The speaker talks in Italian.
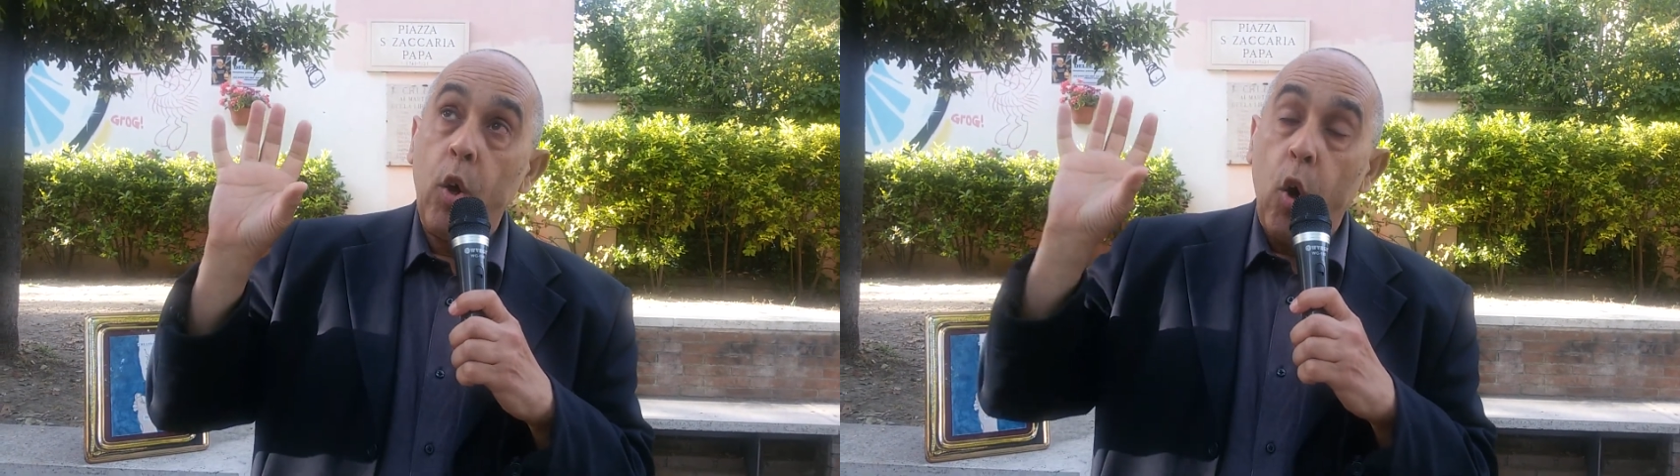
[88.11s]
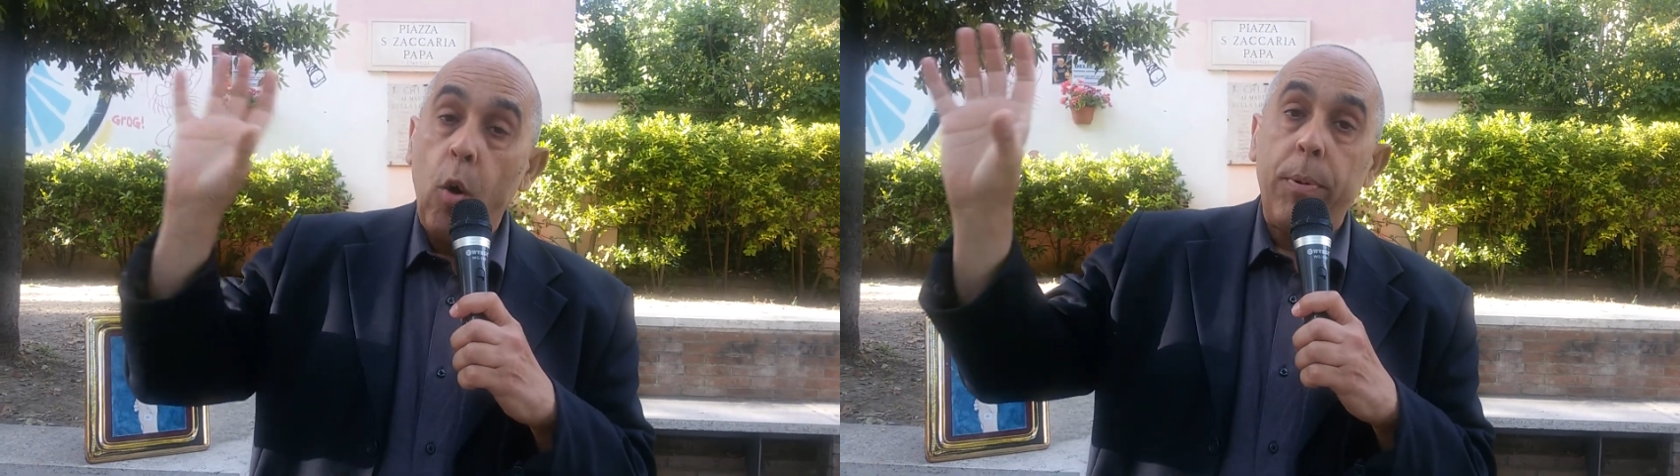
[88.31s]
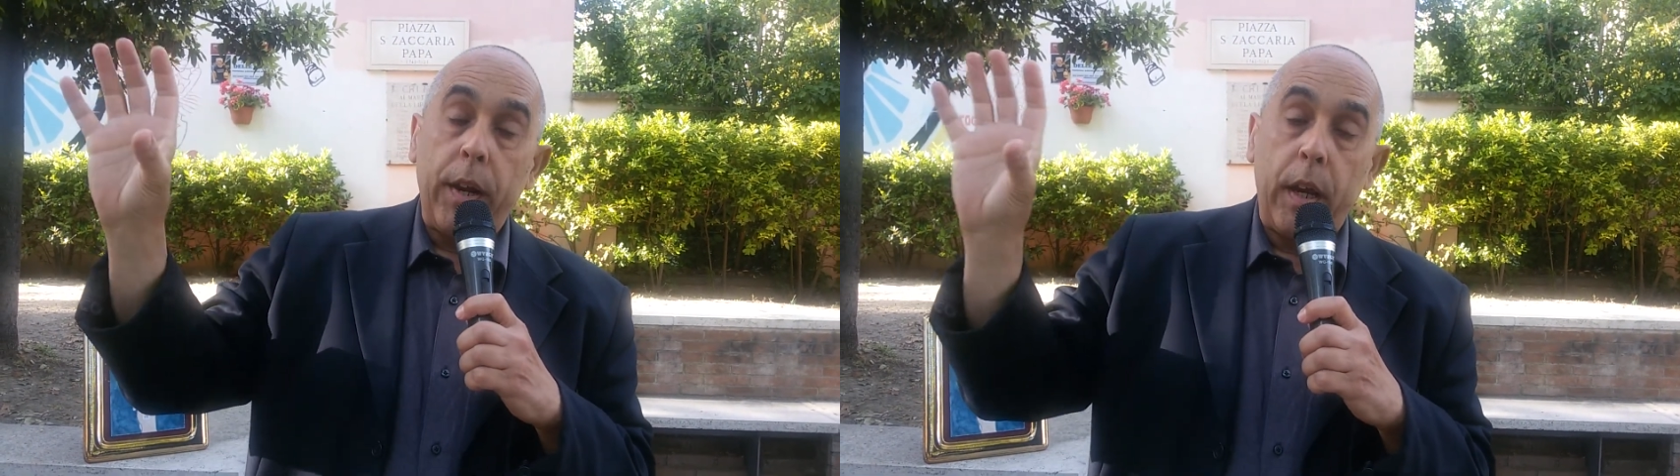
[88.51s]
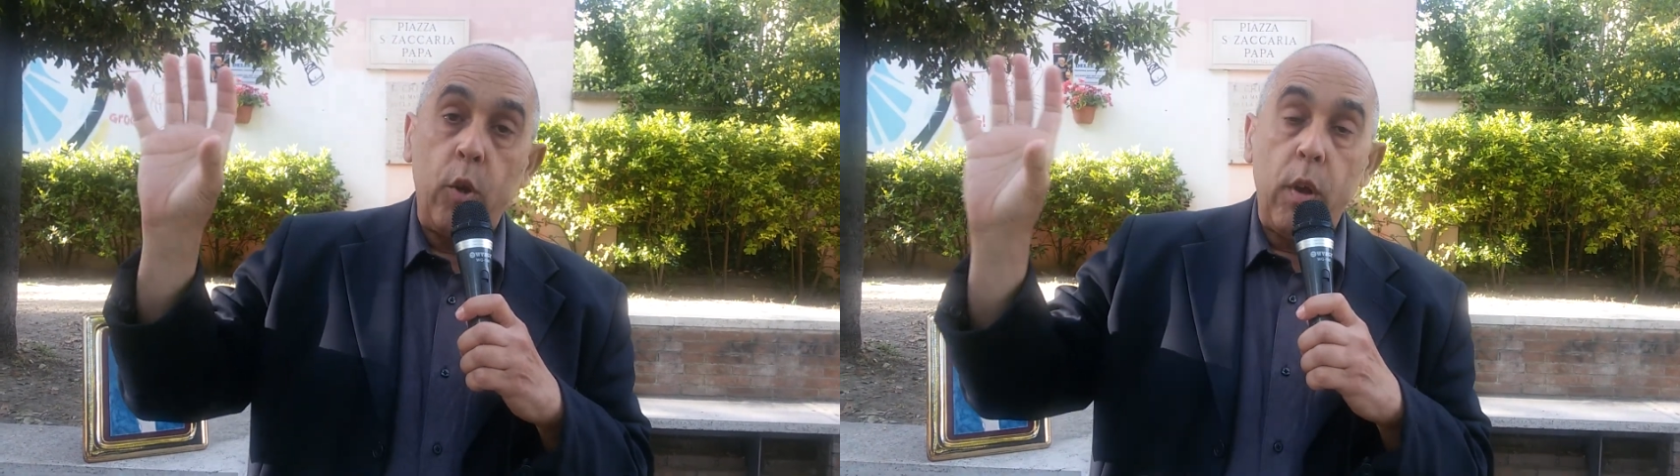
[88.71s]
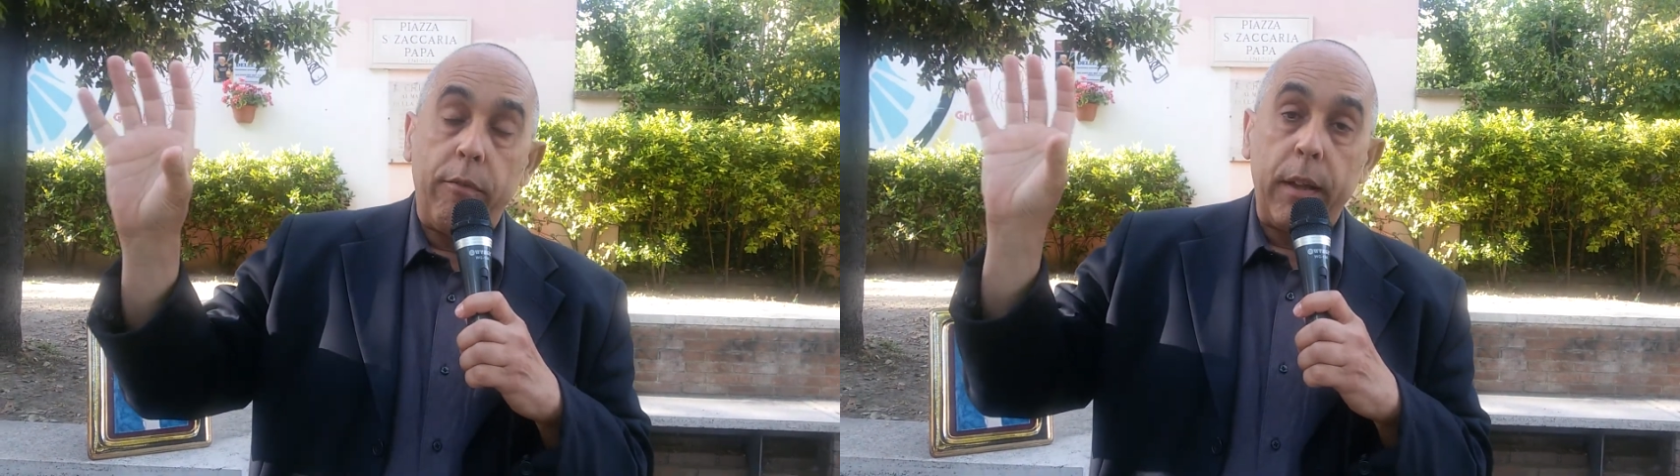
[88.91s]
opera che
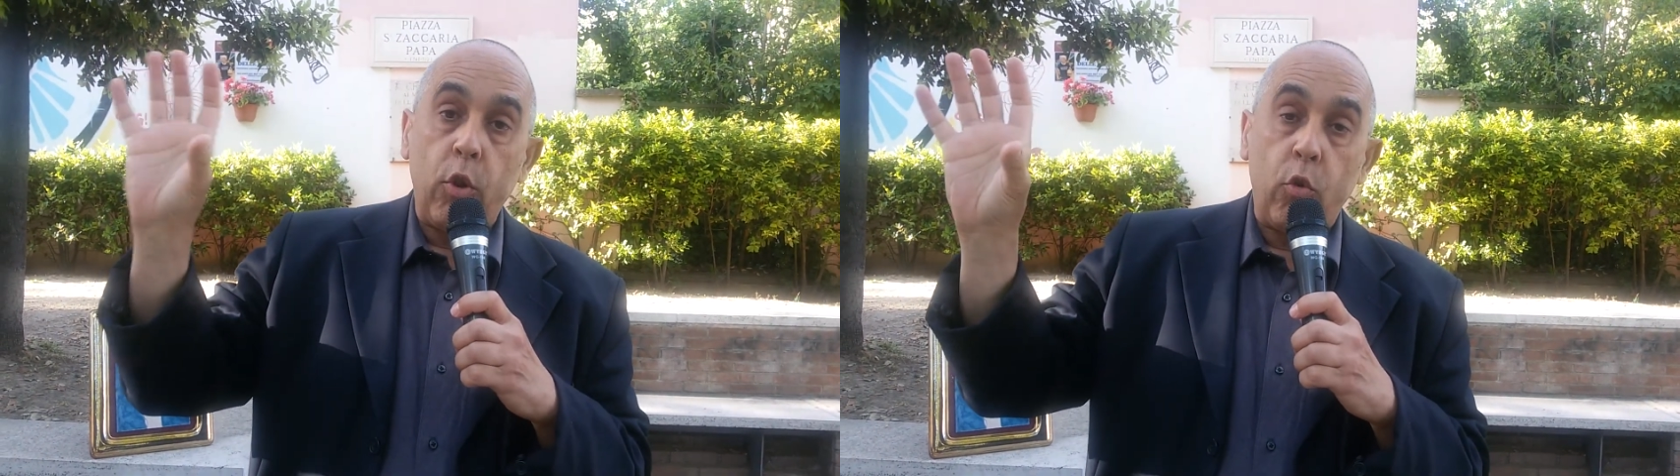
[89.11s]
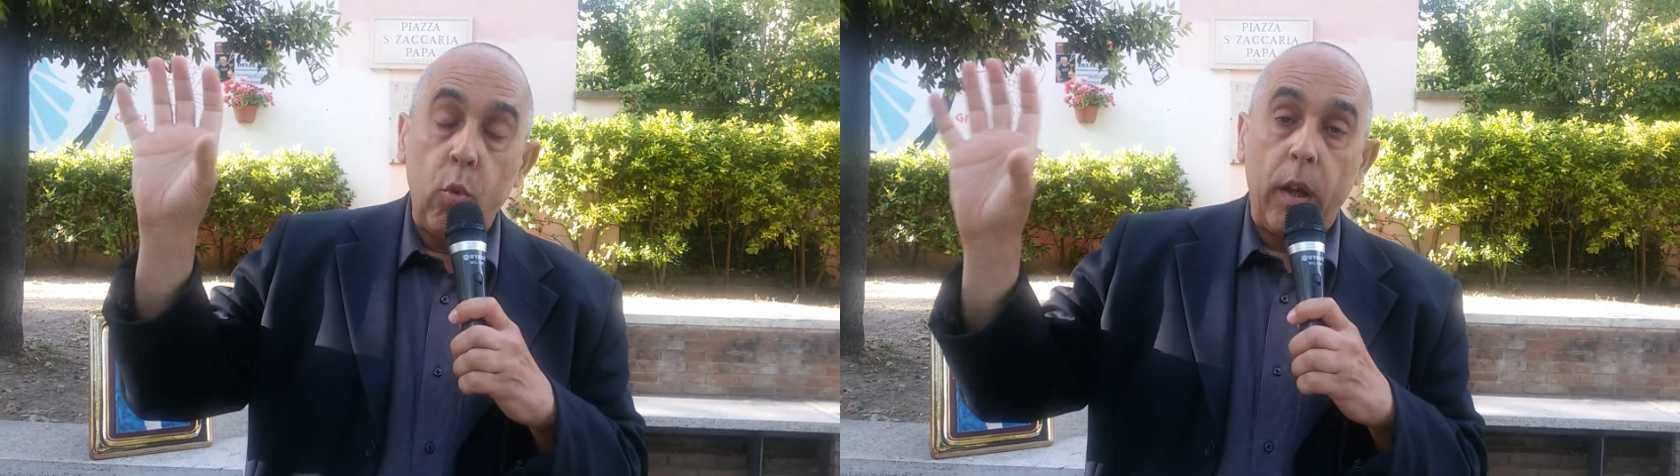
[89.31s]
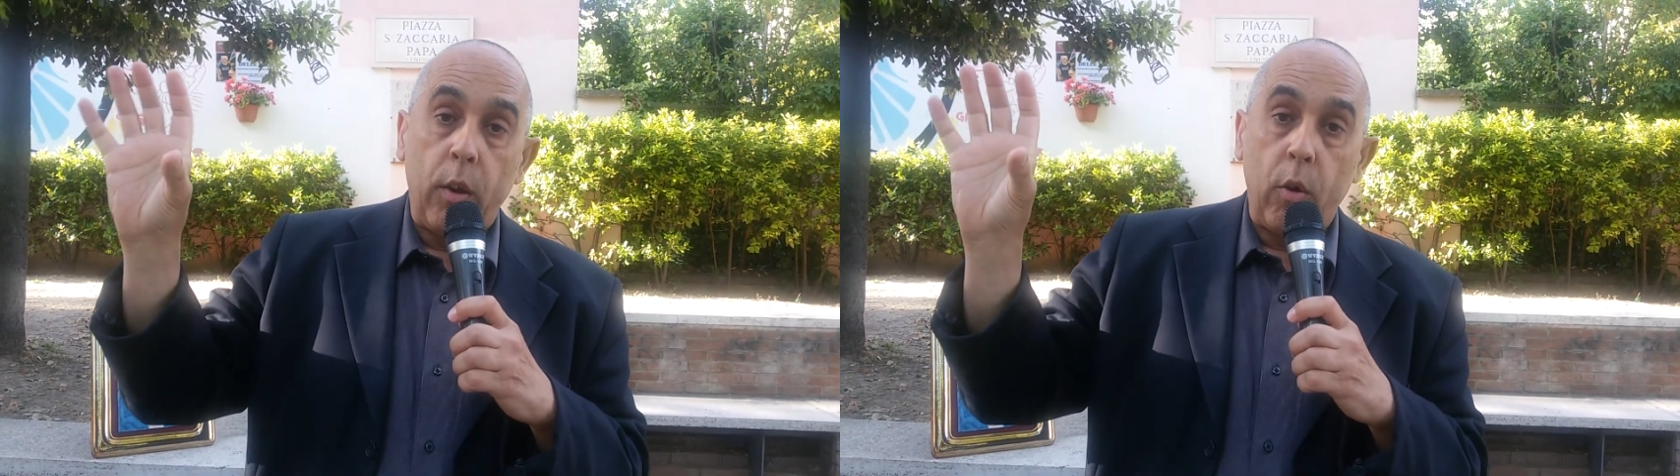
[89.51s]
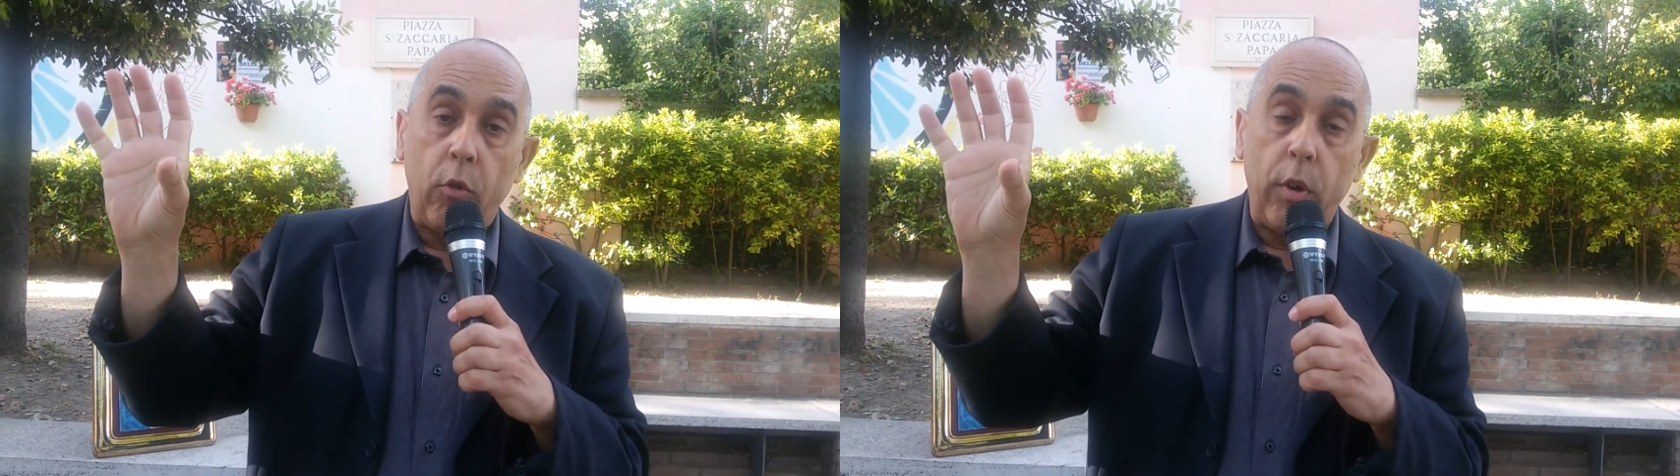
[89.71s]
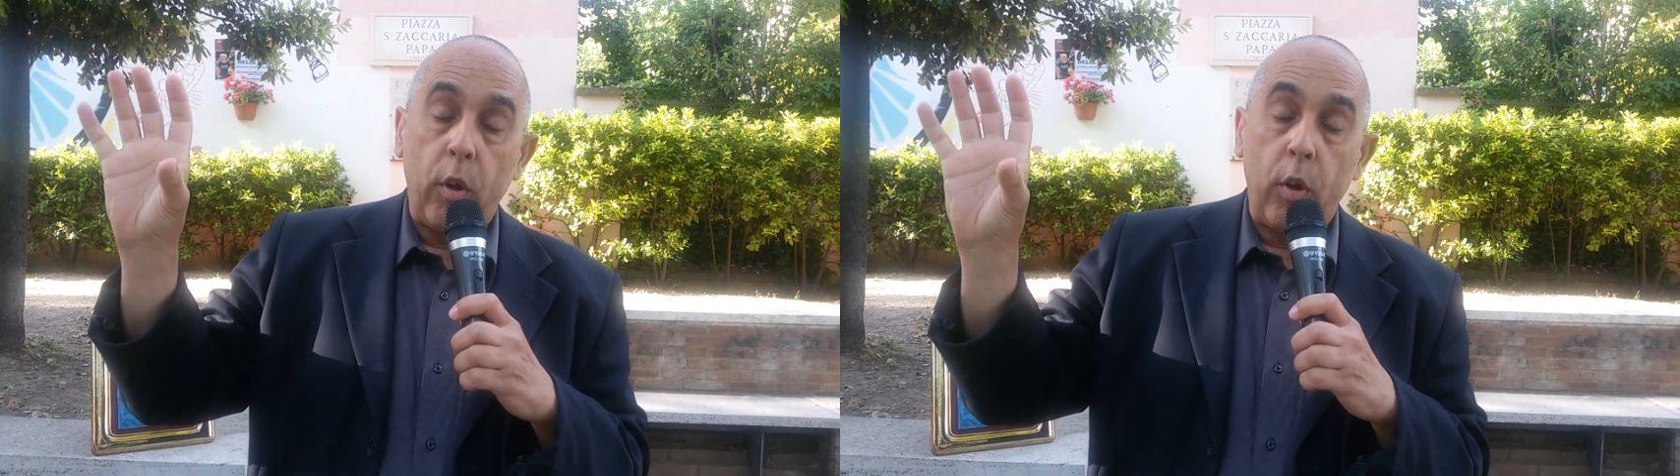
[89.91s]
Lui ha fatto sulla croce,